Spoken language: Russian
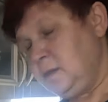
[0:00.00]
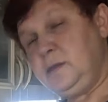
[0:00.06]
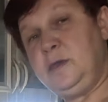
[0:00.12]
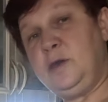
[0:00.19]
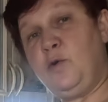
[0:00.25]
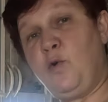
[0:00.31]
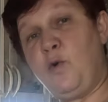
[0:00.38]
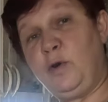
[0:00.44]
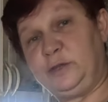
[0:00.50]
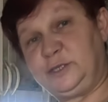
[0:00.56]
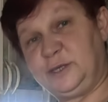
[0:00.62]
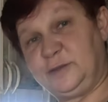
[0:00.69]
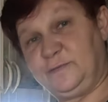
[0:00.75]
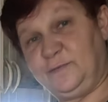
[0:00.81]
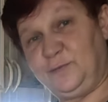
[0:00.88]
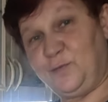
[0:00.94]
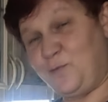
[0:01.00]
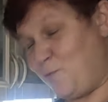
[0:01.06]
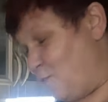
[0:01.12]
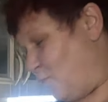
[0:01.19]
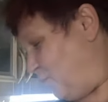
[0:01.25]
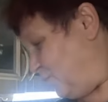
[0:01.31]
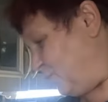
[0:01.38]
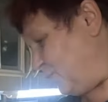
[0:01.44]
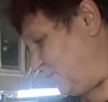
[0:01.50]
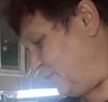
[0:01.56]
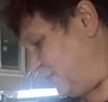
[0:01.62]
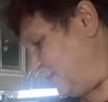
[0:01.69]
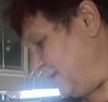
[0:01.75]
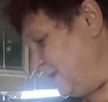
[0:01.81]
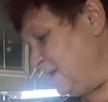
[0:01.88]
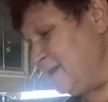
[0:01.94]
Не хочет в духовку.
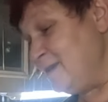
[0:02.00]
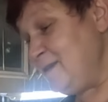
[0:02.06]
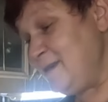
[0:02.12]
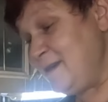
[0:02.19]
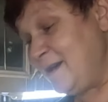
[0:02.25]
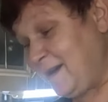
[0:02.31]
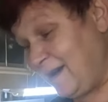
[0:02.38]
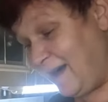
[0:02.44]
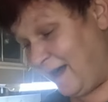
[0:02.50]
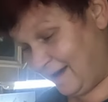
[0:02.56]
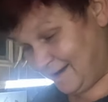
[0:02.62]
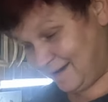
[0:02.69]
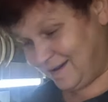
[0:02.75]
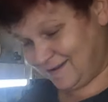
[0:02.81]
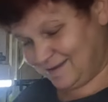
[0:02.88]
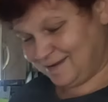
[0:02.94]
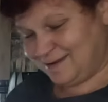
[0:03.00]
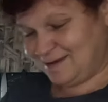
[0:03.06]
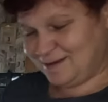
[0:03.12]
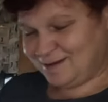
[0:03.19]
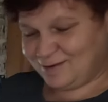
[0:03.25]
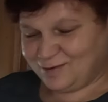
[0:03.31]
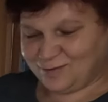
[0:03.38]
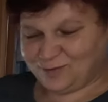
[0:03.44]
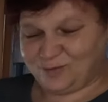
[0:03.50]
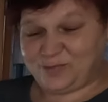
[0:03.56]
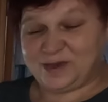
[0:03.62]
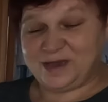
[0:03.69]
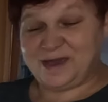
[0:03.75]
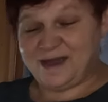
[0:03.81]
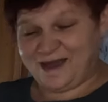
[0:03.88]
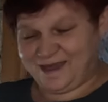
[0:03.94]
Никак.
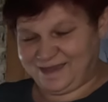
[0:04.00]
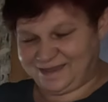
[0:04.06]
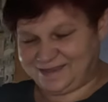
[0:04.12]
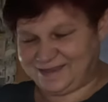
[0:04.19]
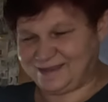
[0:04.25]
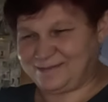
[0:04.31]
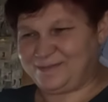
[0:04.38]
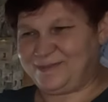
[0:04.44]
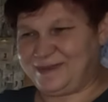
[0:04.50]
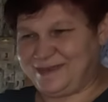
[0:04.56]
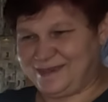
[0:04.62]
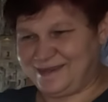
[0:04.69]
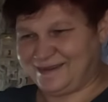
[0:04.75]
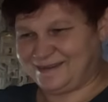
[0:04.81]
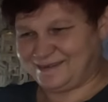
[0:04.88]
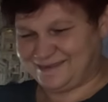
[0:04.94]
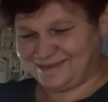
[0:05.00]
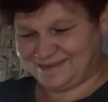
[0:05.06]
Убегает от меня.